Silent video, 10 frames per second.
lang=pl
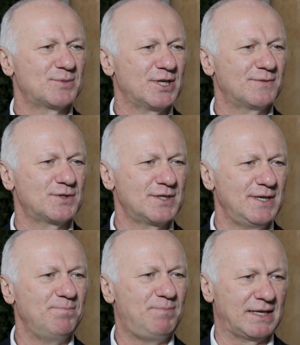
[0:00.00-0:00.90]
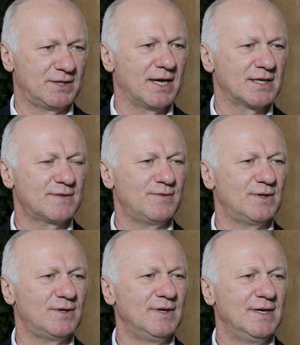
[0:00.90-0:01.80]
przede wszystkim
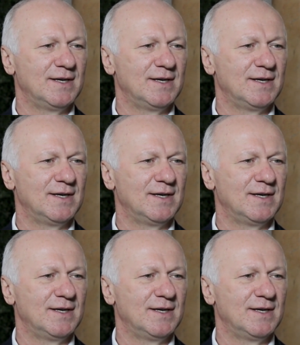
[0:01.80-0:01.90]
partnerstwo.